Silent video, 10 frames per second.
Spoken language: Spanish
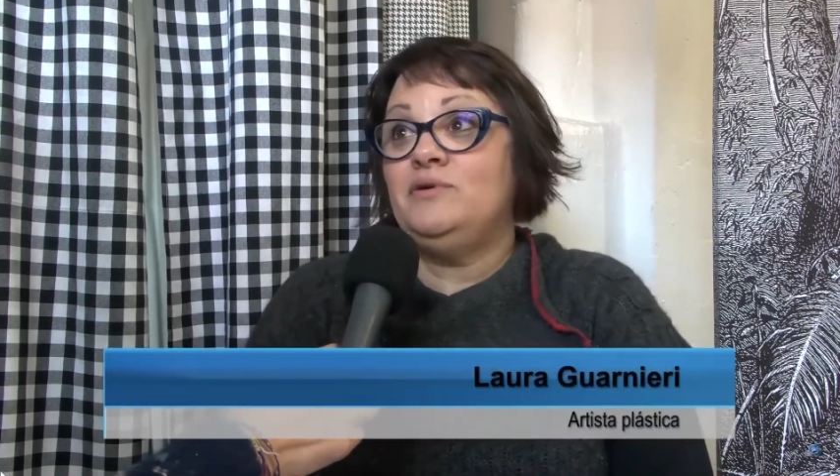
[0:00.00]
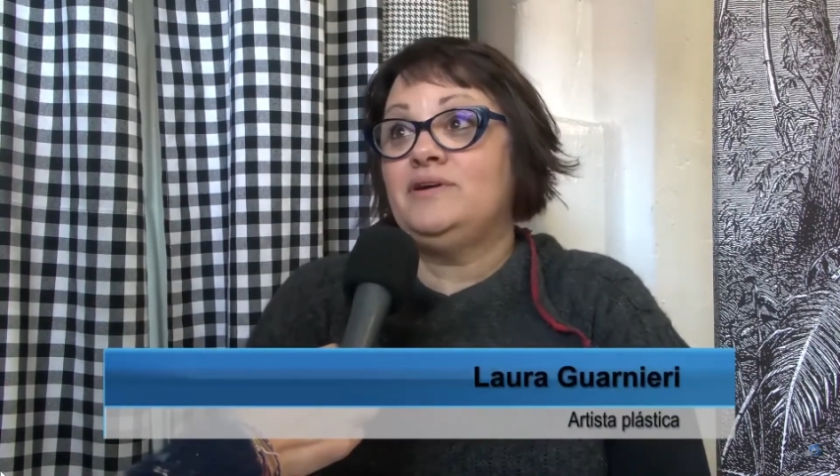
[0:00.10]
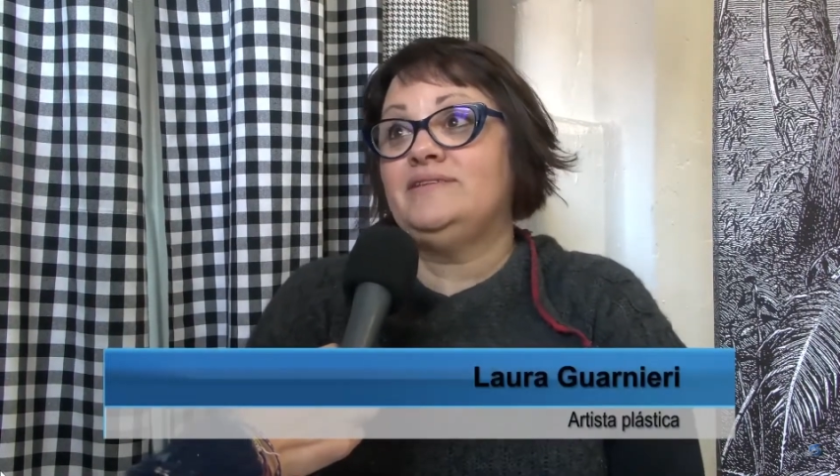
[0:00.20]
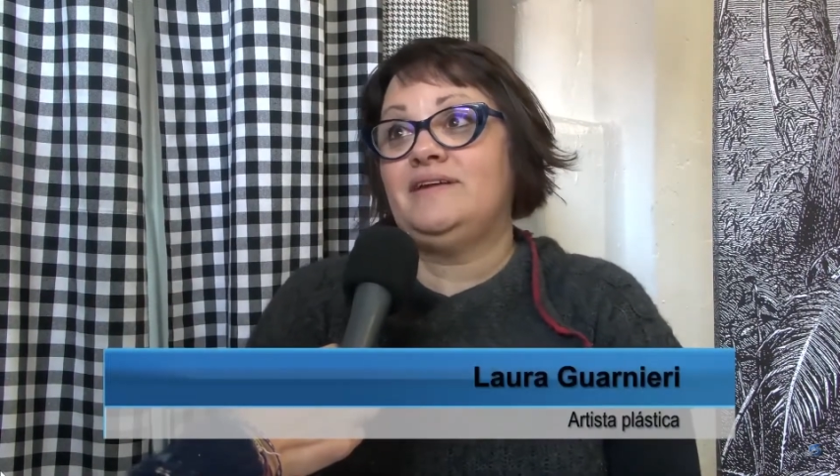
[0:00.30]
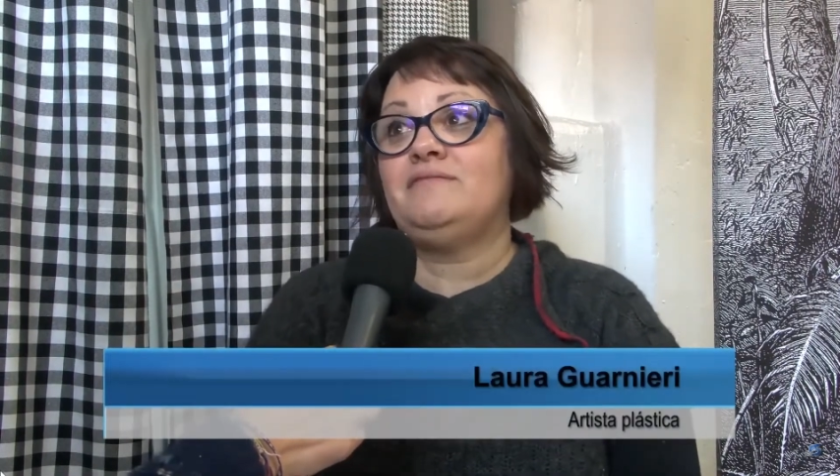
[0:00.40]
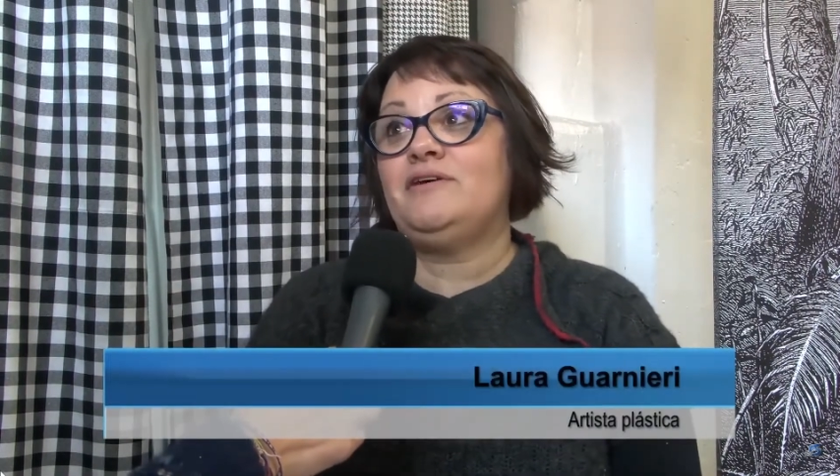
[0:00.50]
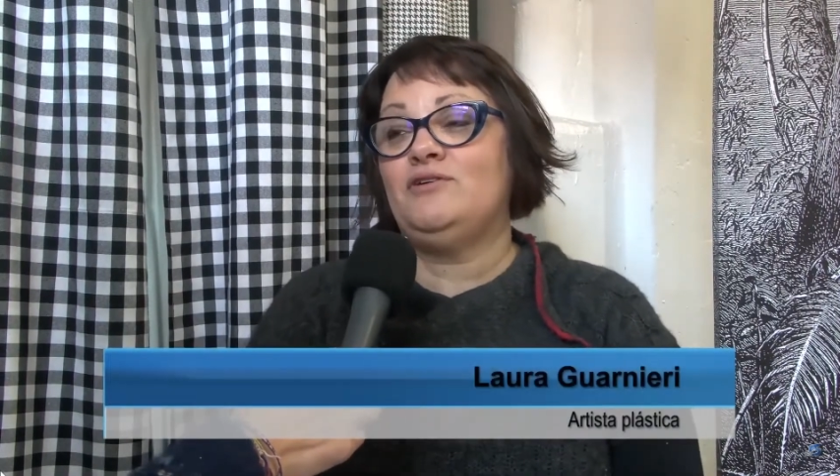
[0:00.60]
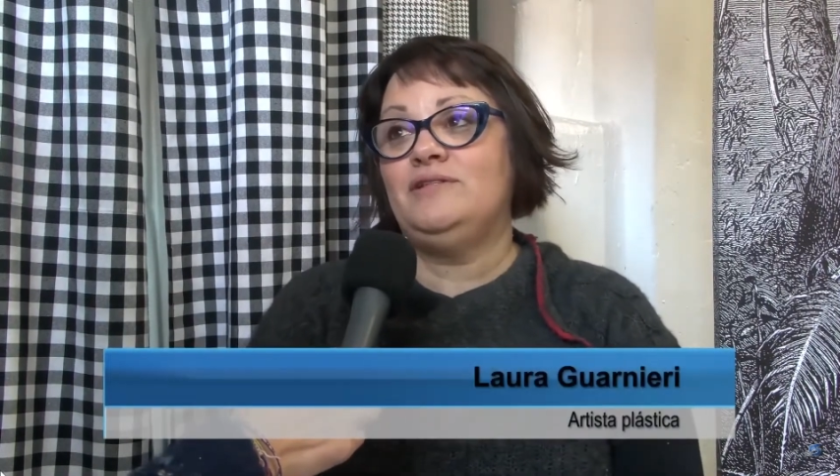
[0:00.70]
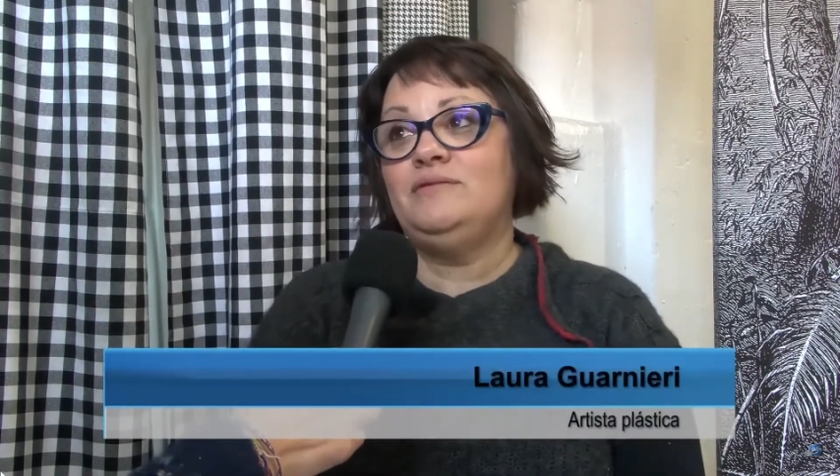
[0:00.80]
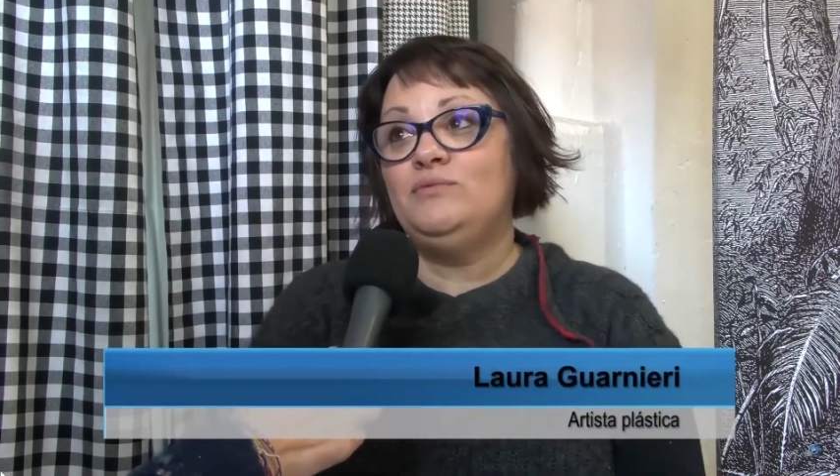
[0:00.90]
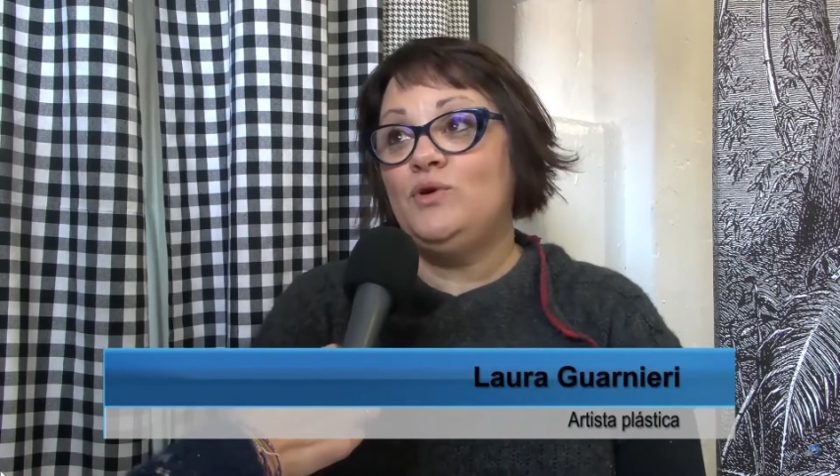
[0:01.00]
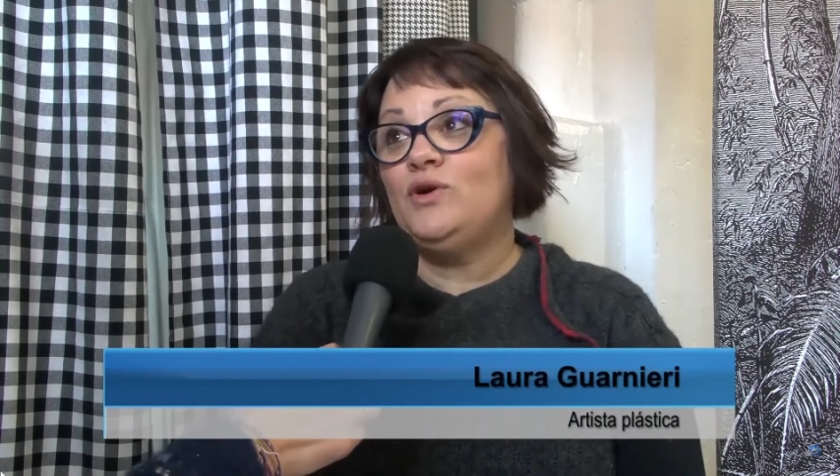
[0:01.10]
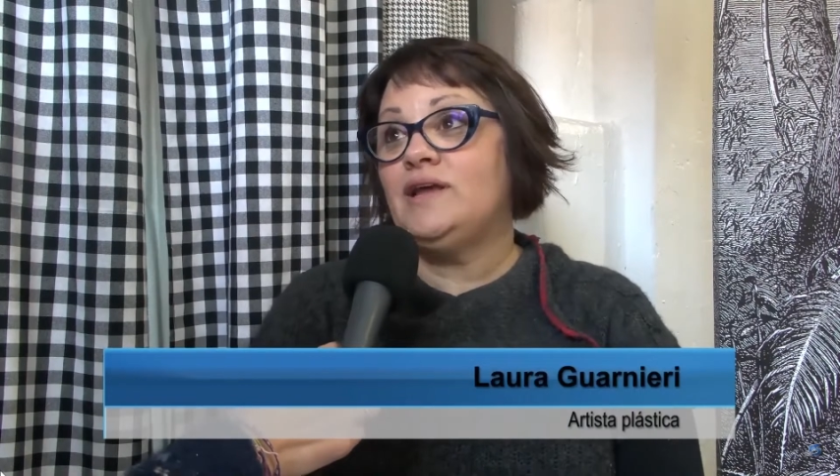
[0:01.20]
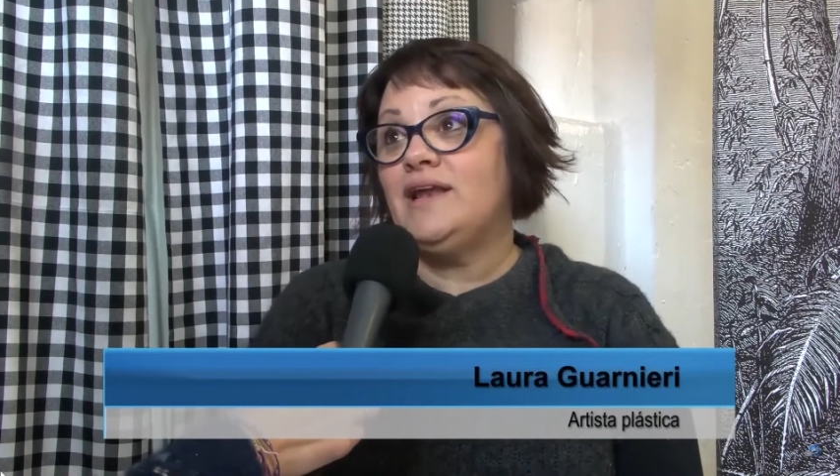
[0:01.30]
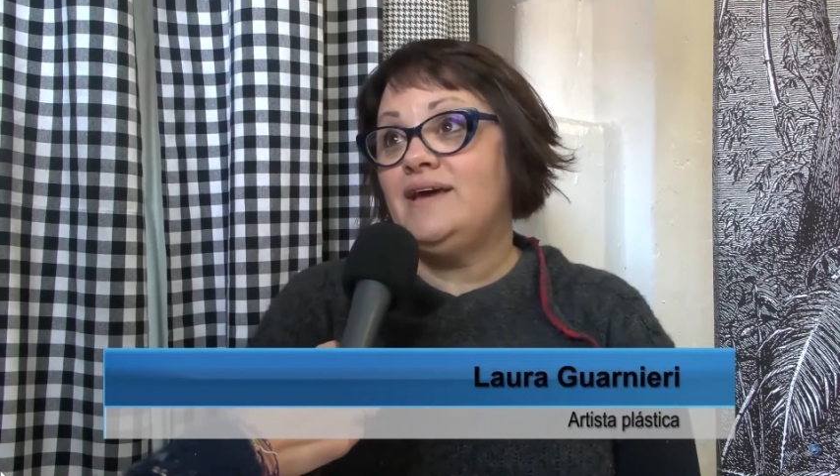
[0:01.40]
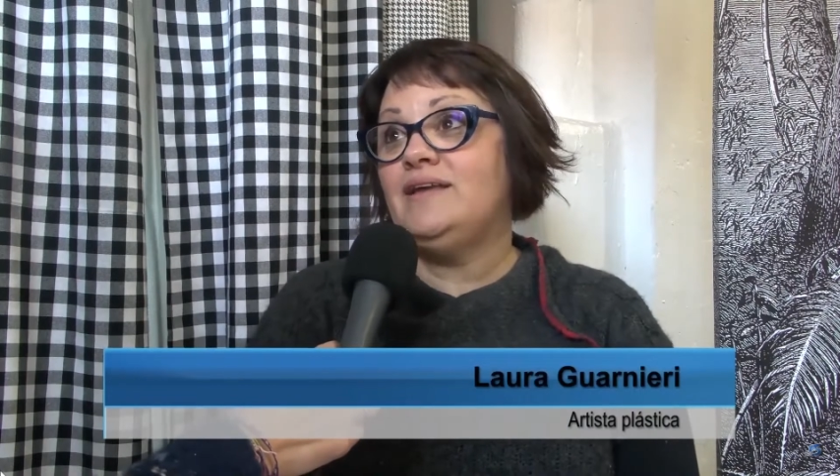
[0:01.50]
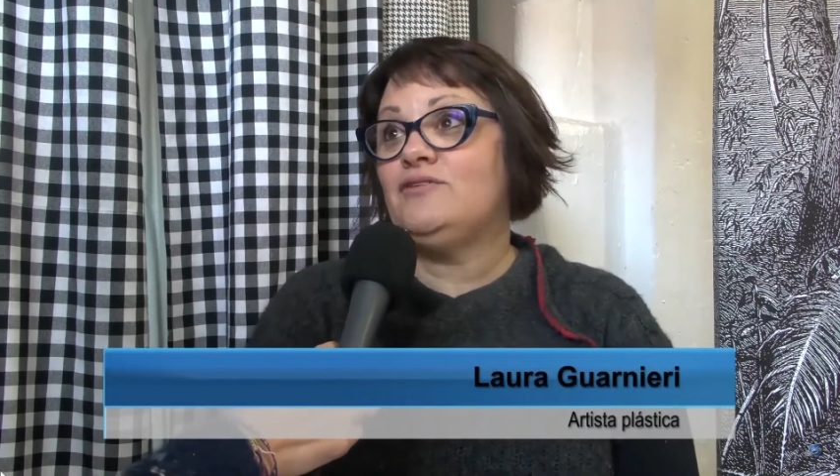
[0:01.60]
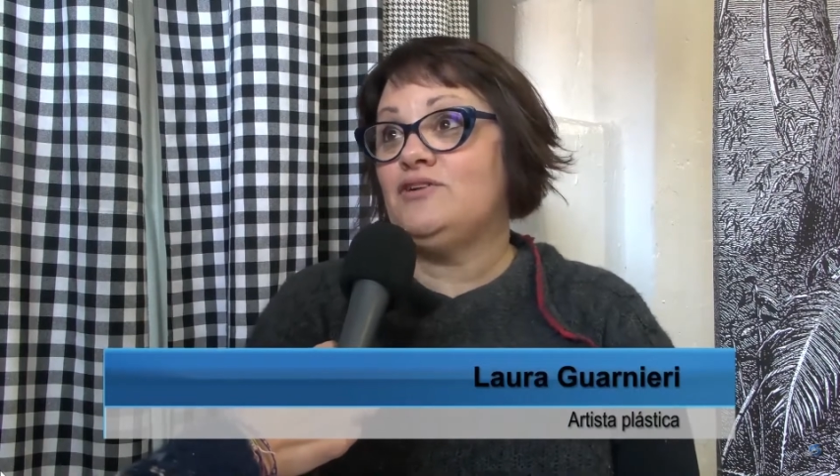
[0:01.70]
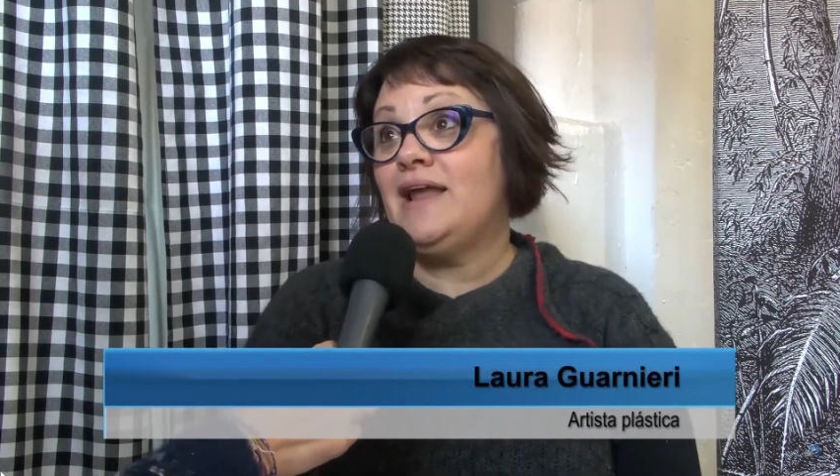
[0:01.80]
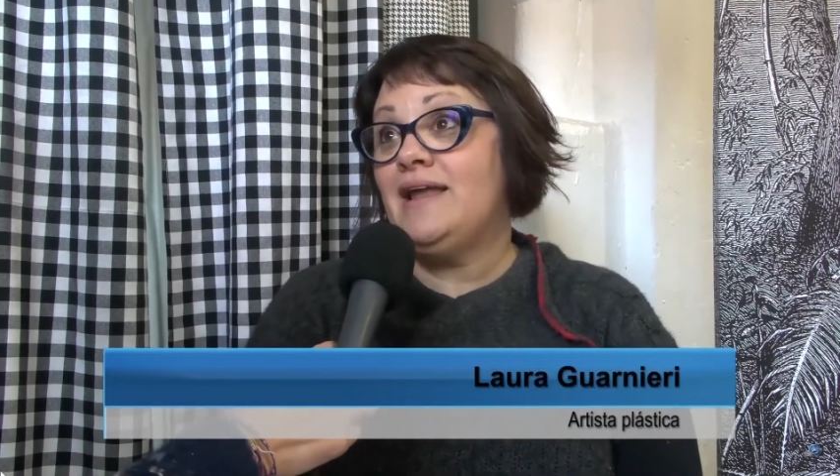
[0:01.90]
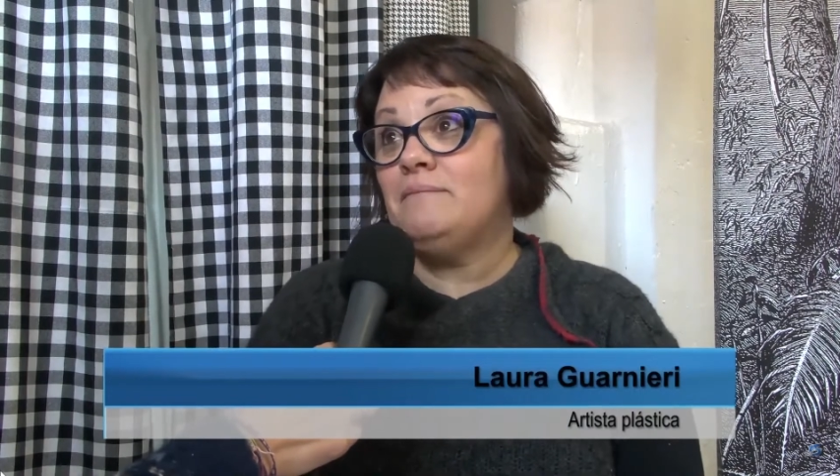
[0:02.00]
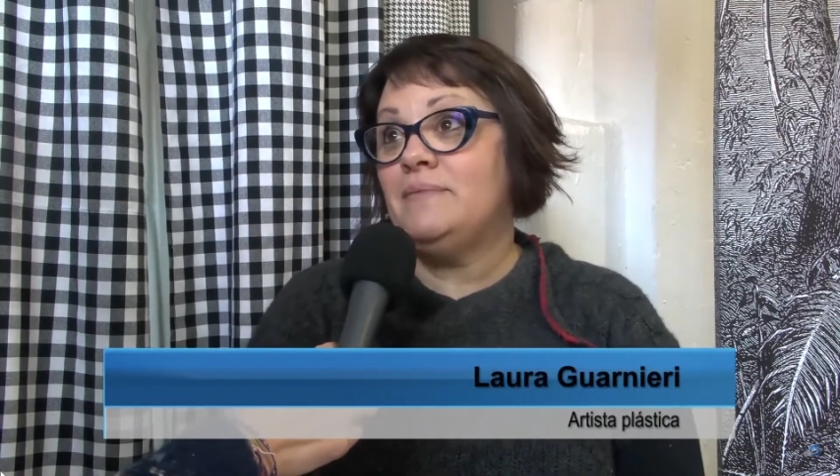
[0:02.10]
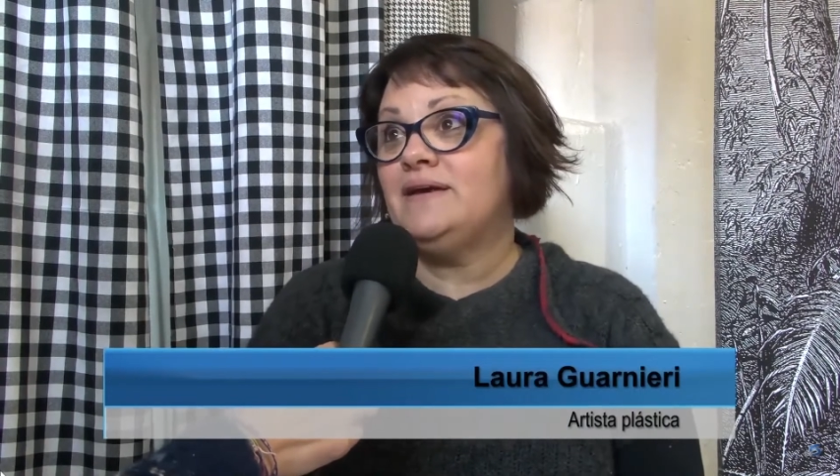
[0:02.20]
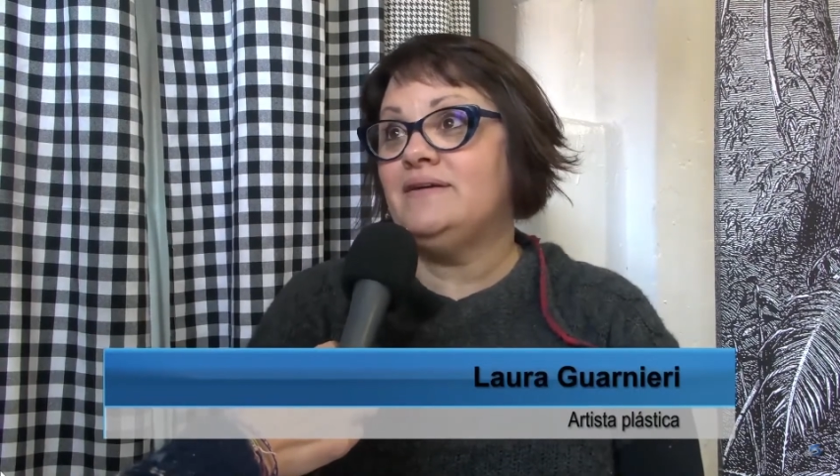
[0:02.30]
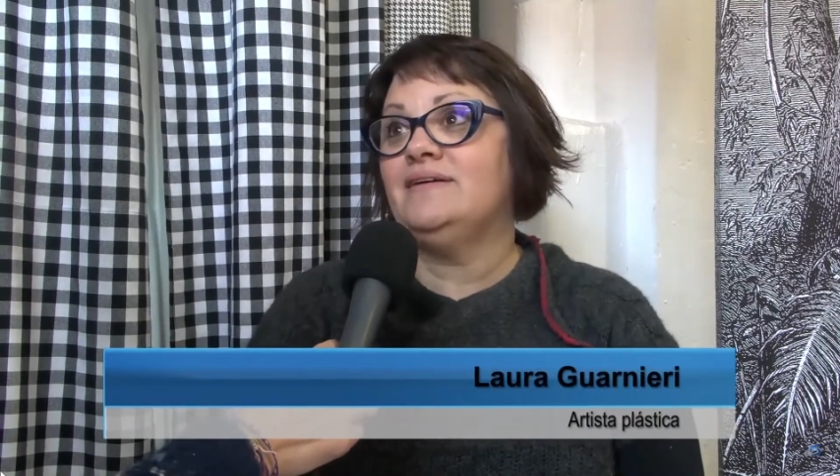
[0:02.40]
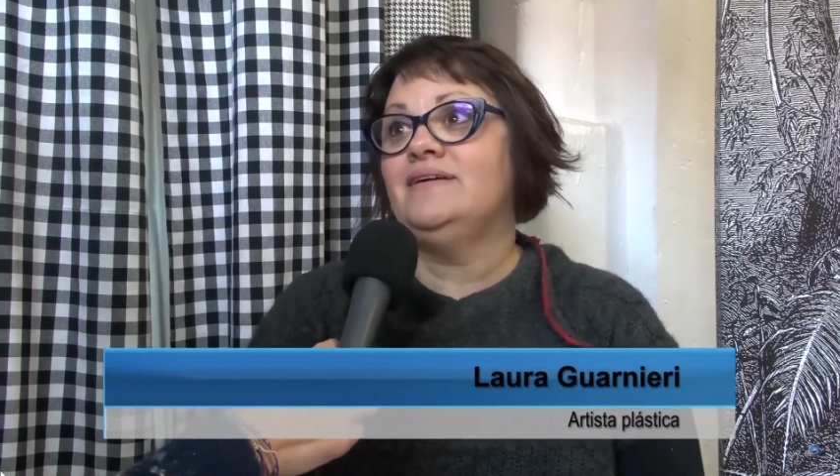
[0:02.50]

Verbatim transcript: porque trabajo el dibujo en el aire con alambre,